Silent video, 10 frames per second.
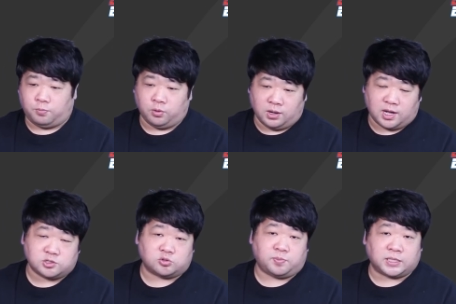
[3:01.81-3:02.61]
볼을
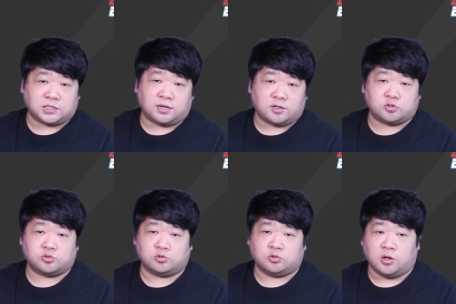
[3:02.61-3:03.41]
가지고 패스를
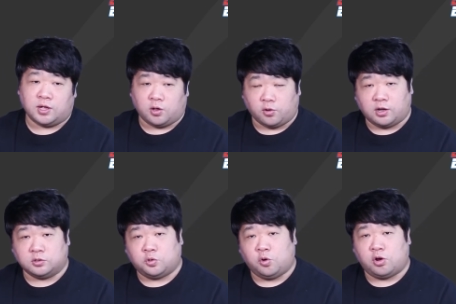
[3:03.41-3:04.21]
해주고 경기를
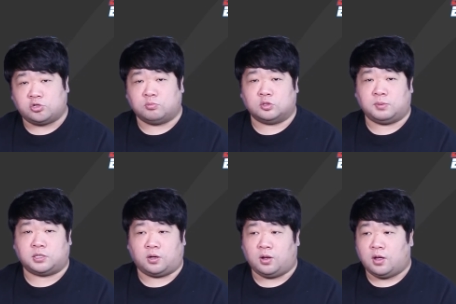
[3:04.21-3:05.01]
조율해주는
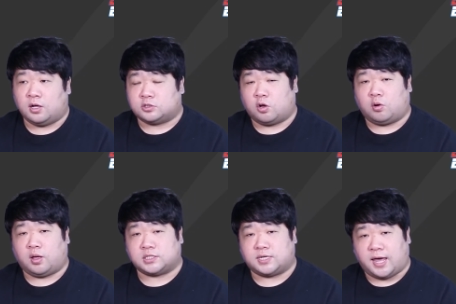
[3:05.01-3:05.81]
모습에서 서울의
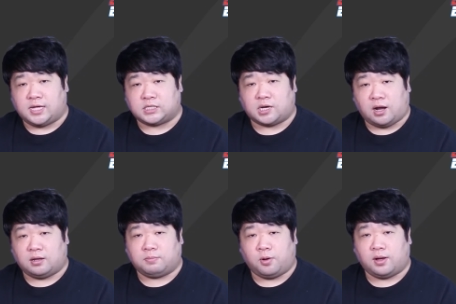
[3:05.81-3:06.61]
확실히
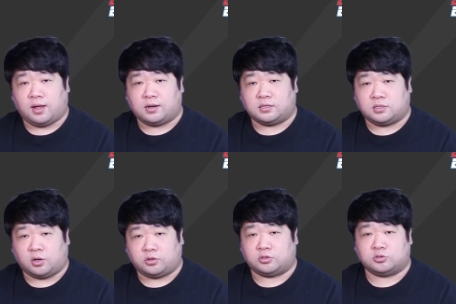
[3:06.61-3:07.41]
에이스라는 평가를
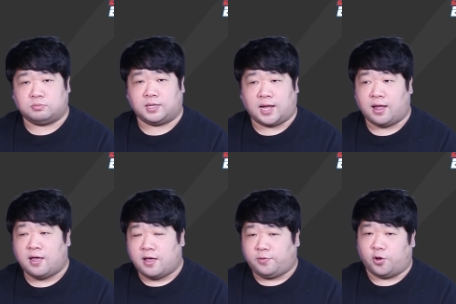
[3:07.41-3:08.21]
들었던 선수입니다.
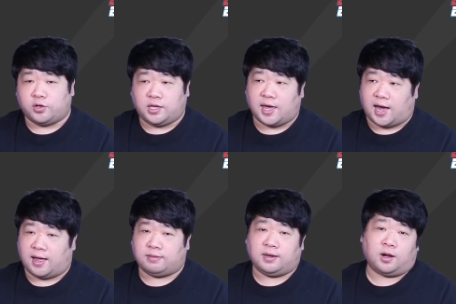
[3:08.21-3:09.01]
여기에
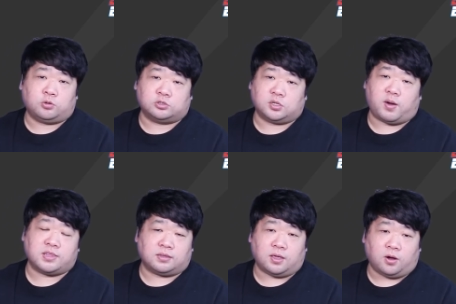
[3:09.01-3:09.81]
아드리아노 선수가
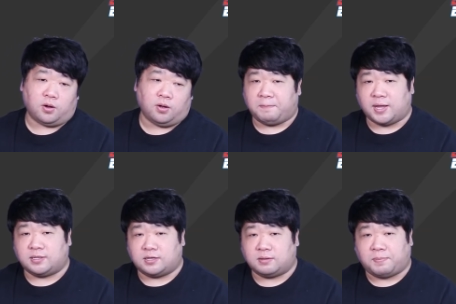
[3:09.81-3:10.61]
왔는데요.
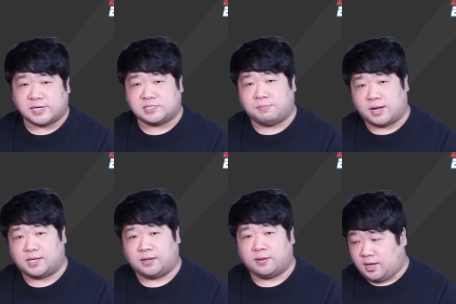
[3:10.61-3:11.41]
팬들은
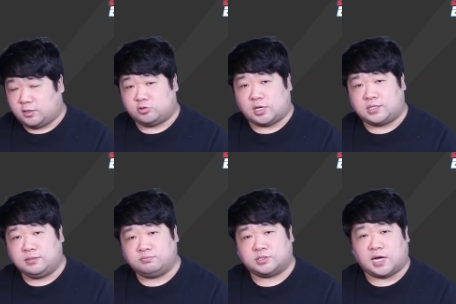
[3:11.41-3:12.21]
반신반의. 이 선수가
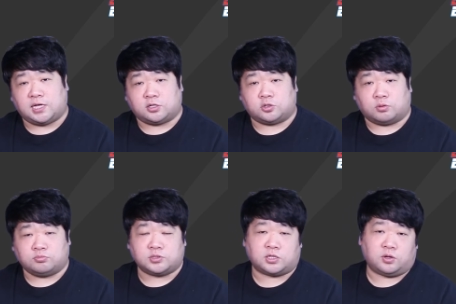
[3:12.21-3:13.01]
큰 부상이 있어서
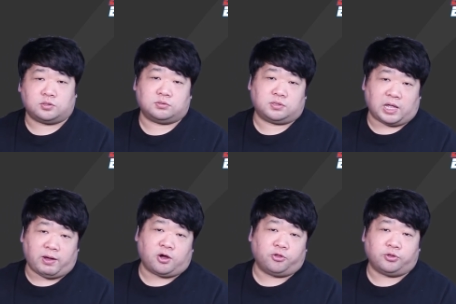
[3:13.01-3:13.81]
전북에서
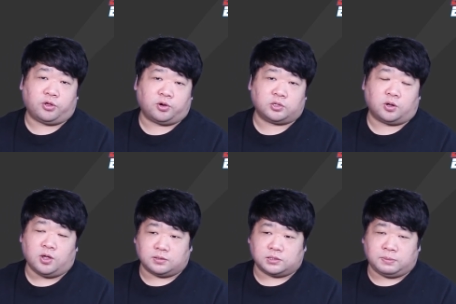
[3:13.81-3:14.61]
나왔거든요. 그래서
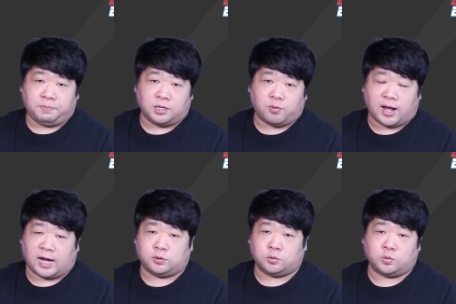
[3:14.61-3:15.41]
스피드와
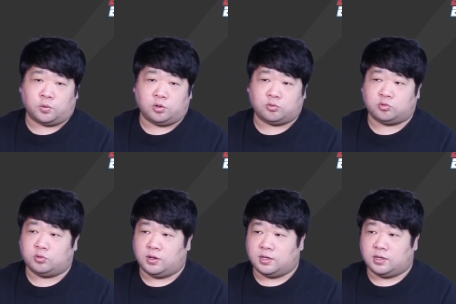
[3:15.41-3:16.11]
가속도 그리고